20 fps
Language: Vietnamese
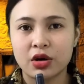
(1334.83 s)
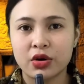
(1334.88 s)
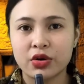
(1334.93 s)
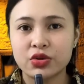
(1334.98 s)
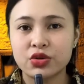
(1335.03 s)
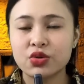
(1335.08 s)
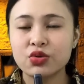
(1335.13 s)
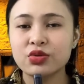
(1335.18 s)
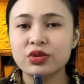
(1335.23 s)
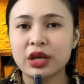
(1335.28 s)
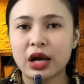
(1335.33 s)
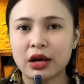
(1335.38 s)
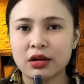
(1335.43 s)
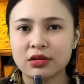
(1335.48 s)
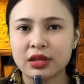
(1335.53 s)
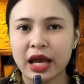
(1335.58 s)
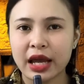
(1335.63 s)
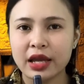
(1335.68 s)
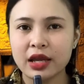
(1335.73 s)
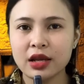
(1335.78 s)
Rồi chú
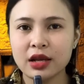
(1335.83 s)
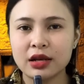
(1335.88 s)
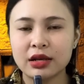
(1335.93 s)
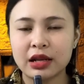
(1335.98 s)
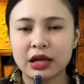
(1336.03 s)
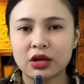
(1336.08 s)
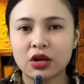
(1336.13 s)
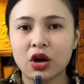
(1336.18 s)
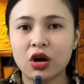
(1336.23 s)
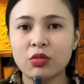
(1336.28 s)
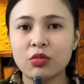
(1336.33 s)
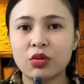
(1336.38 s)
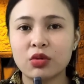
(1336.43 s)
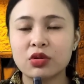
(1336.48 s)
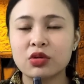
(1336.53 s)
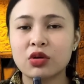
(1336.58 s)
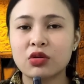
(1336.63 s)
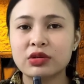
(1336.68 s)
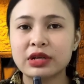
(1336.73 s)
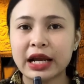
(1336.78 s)
chợt thấy là có
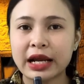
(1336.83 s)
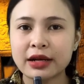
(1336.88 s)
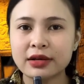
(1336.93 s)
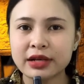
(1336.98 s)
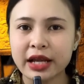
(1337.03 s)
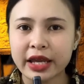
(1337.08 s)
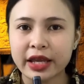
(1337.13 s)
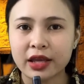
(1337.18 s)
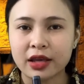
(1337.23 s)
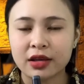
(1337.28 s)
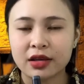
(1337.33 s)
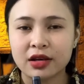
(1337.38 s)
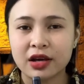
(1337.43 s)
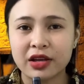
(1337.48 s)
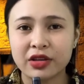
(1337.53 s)
một con rắn này,